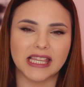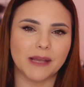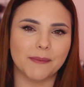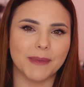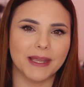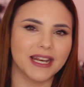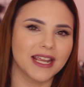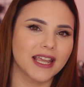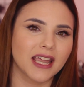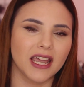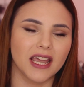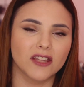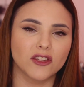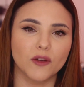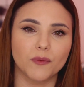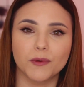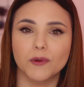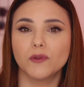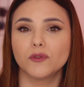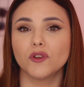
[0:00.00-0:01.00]
también es que
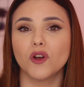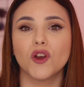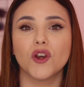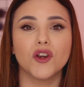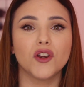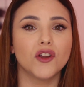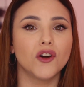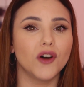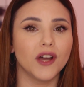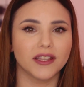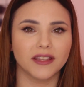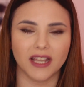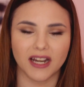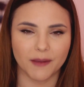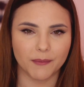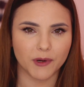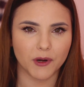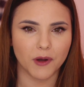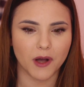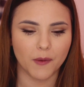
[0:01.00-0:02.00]
estos productos no están
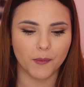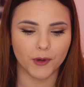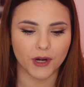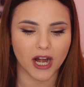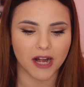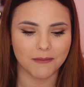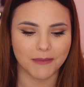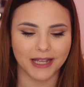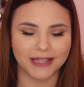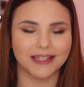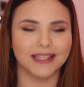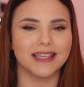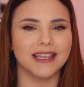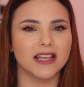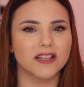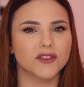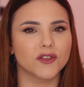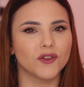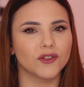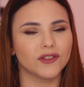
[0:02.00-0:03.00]
aprobados por ANMAT y
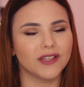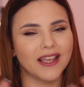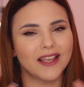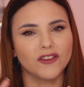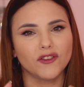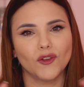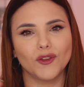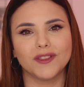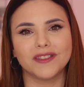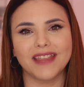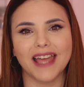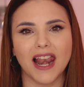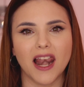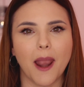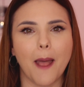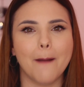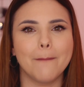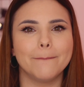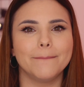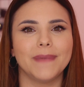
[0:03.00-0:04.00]
eso es
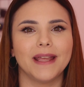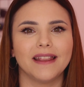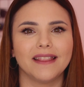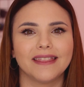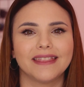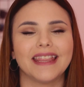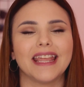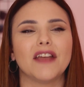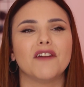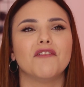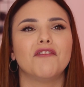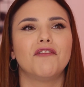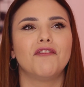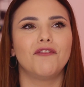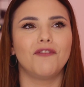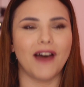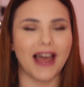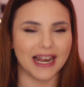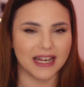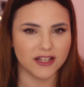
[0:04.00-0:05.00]
totalmente
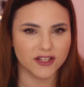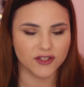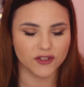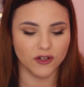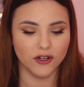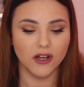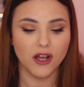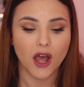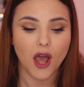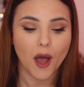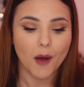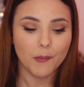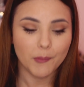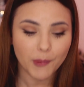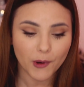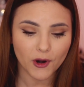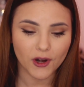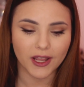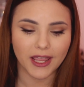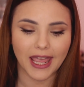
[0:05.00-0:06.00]
falso
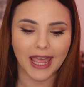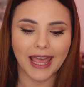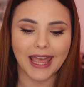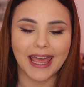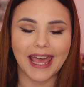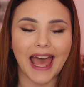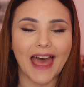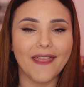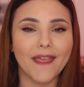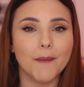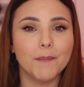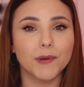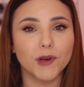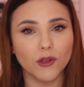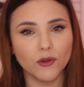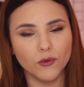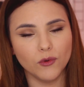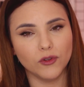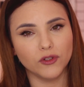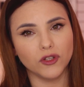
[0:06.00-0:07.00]
porque cada
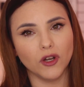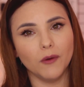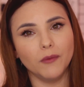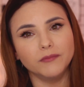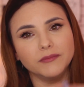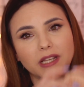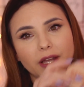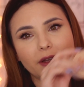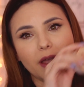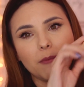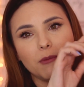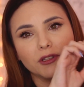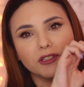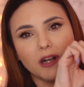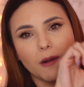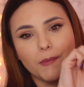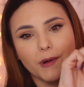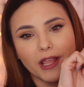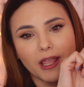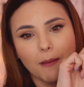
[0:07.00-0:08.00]
producto, les voy a
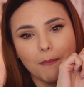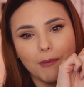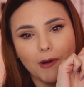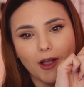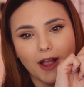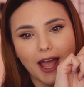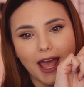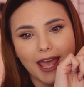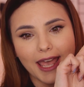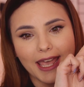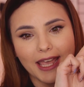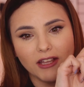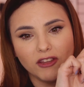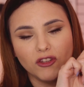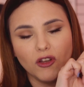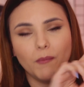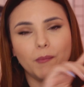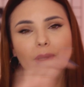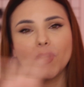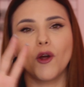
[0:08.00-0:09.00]
mostrar por ejemplo acá
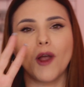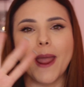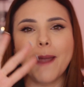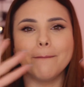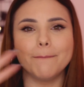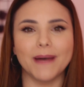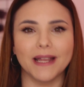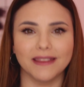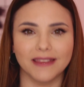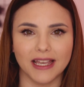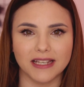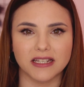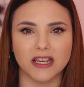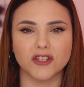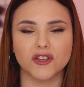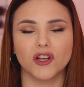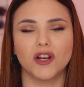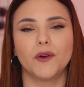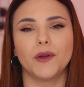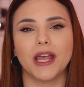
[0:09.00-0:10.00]
esto, pero en pantalla
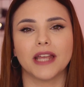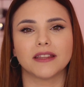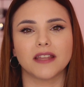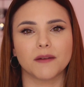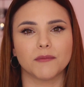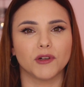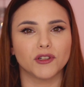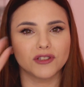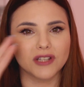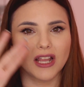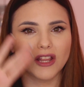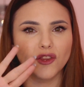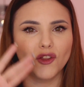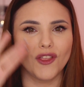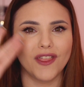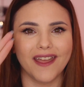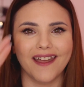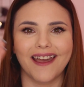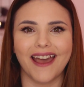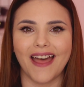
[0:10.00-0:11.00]
yo les voy a estar mostrando
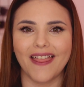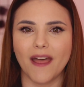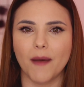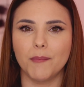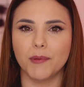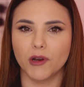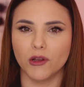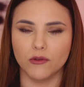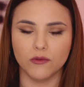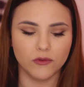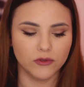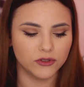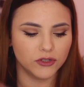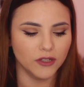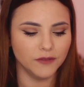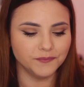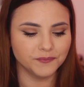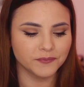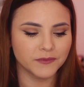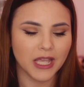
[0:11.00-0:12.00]
de cada
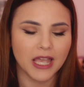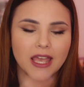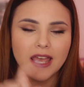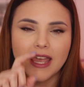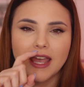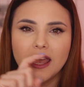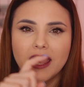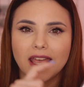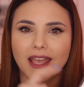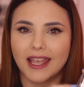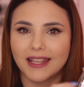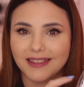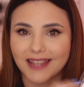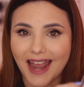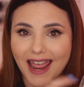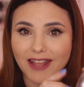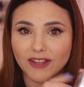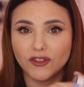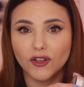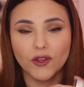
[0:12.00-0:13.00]
producto que
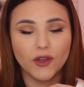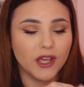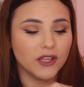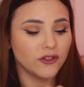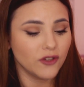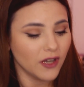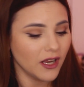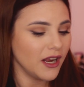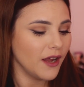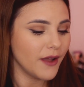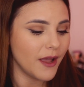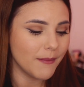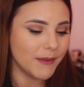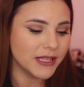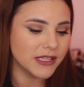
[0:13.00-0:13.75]
trae todo esto que les voy a